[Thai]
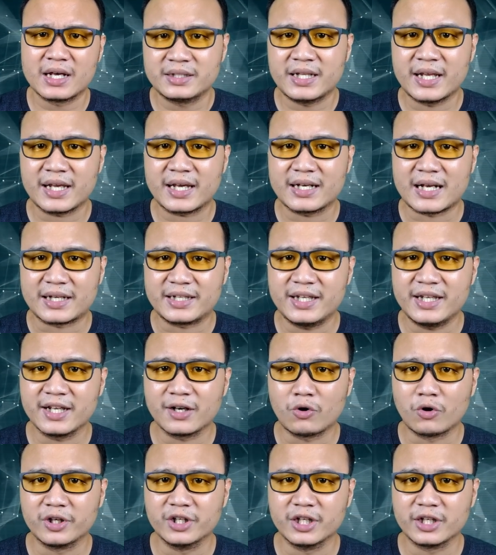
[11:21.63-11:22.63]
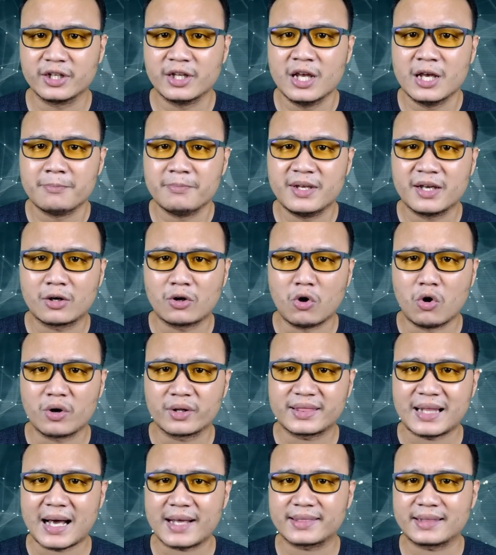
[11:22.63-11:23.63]
ในขณะที่อีกคนหนึ่งมีโครง
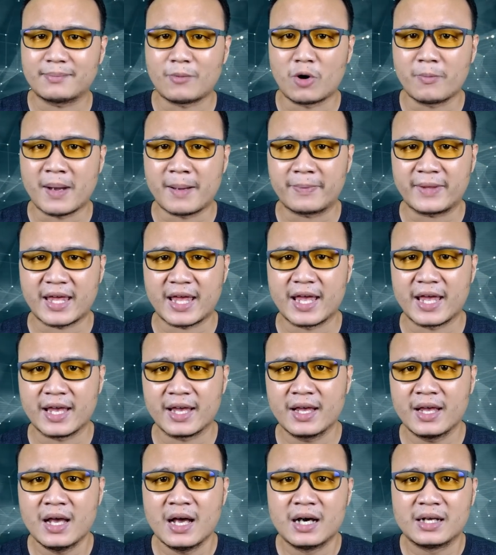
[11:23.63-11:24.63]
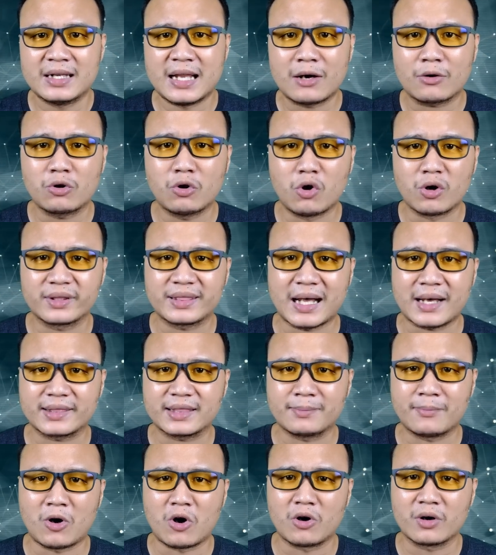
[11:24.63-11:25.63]
สร้างสมองแบบเกย์แล้วโครงสร้าง
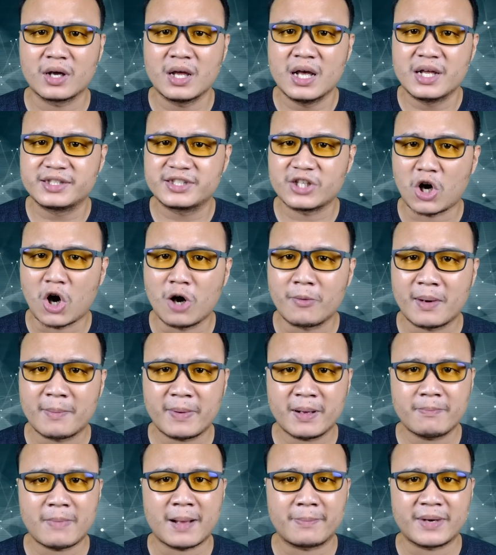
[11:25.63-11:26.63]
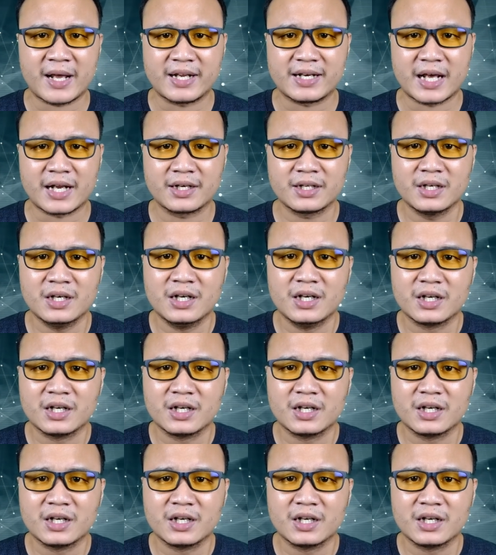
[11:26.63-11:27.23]
สมองจะออกมาเป็นแบบไหนนั้น